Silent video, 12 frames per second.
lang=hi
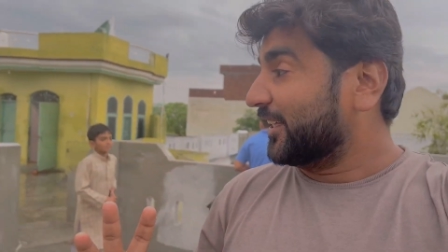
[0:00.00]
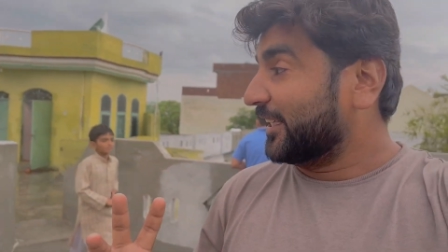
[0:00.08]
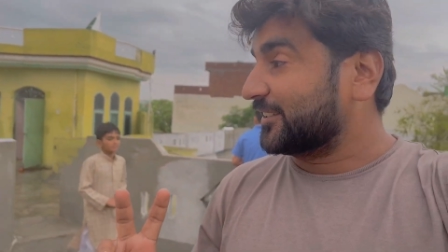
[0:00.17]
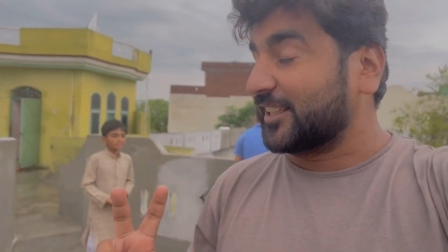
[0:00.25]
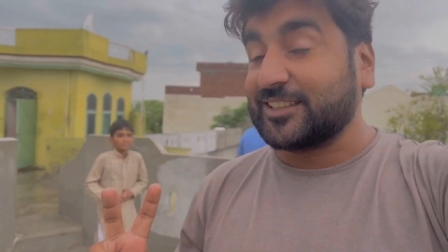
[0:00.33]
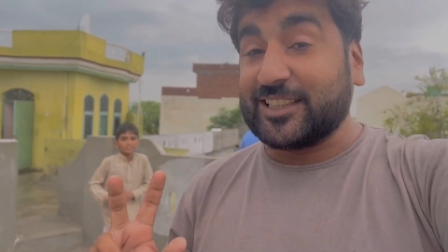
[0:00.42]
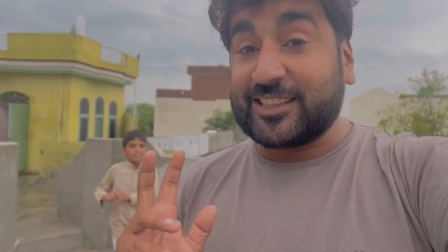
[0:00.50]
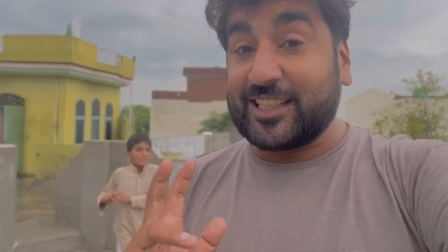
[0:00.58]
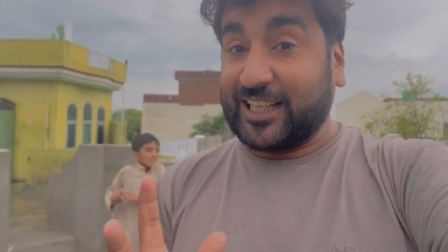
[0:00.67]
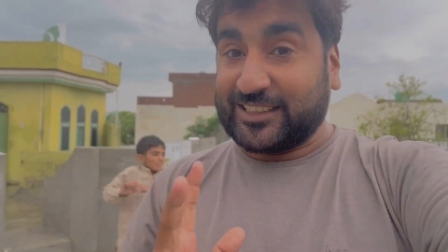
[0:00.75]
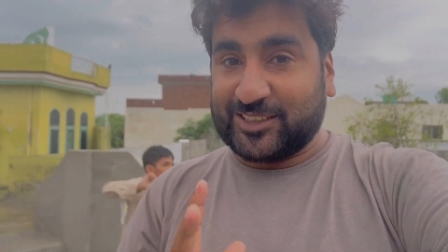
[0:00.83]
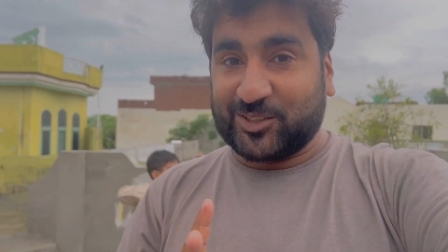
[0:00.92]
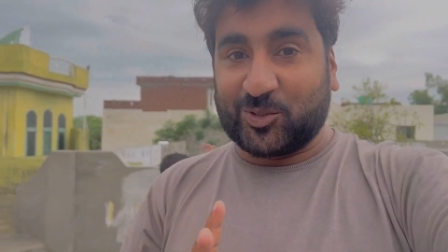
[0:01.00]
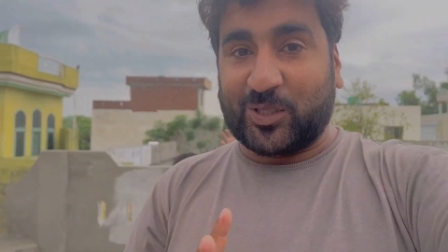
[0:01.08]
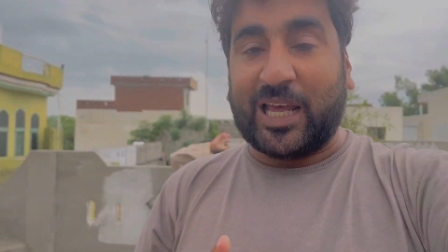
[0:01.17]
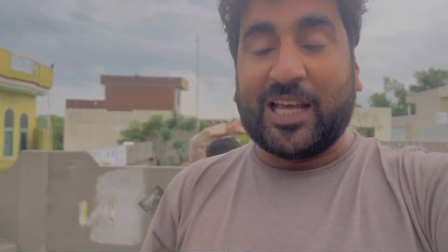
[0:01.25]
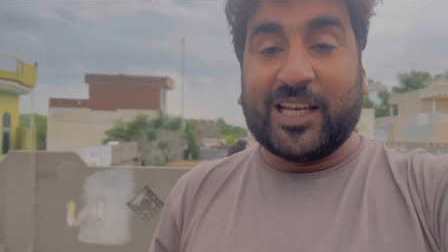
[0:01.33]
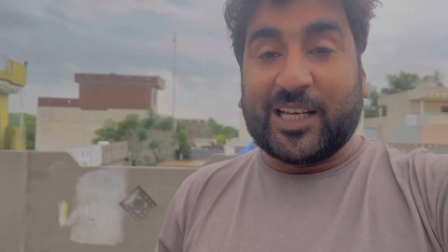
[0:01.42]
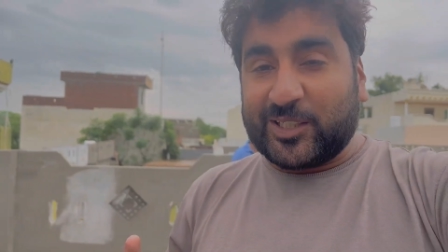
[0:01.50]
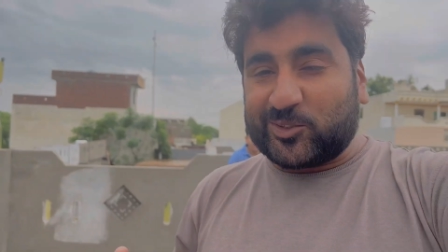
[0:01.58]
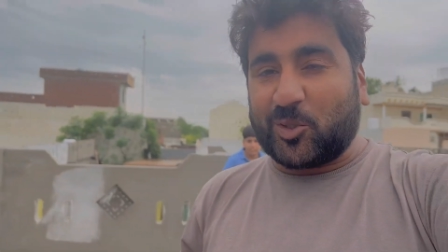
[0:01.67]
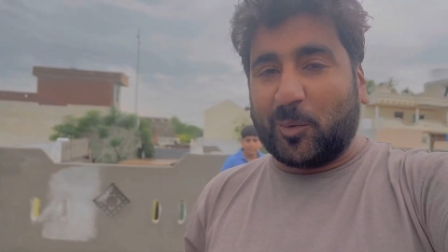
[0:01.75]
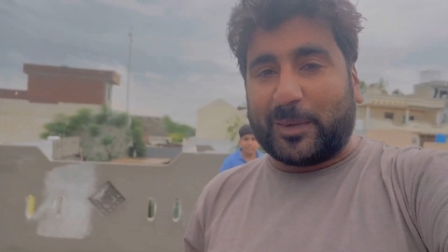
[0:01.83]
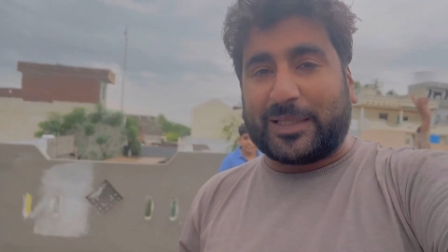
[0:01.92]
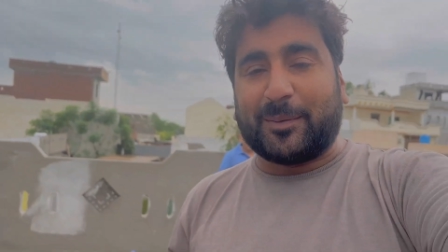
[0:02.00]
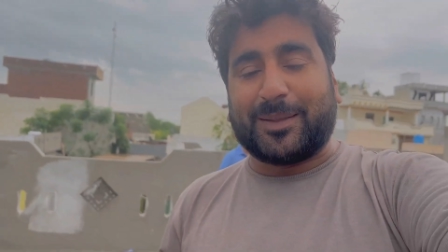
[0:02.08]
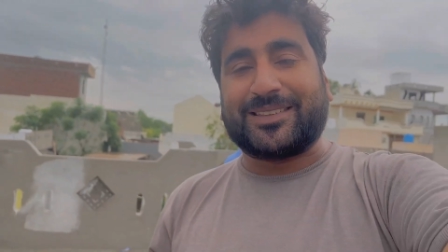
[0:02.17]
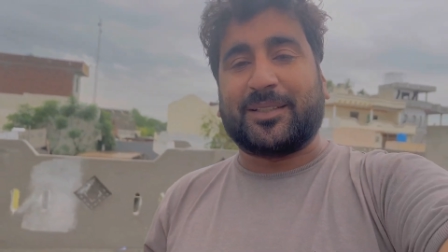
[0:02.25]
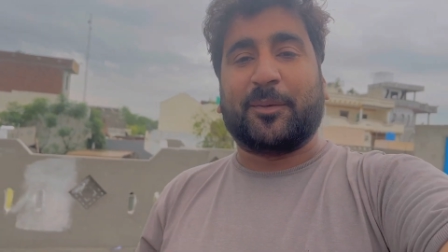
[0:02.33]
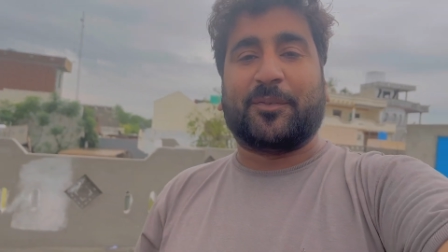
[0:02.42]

इसके साथ क्या सीन होना है इसको पता बस